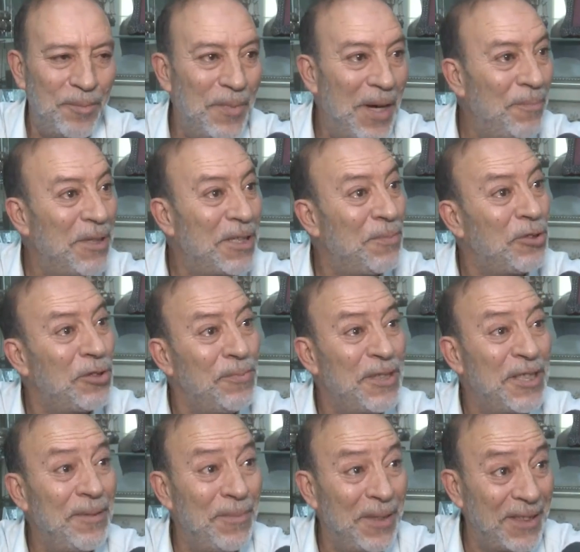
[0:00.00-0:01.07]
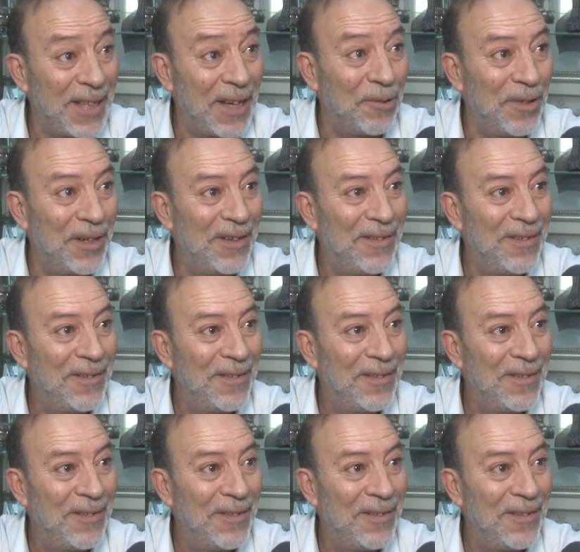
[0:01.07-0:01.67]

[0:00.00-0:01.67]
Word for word: مهمش مش, مش من توا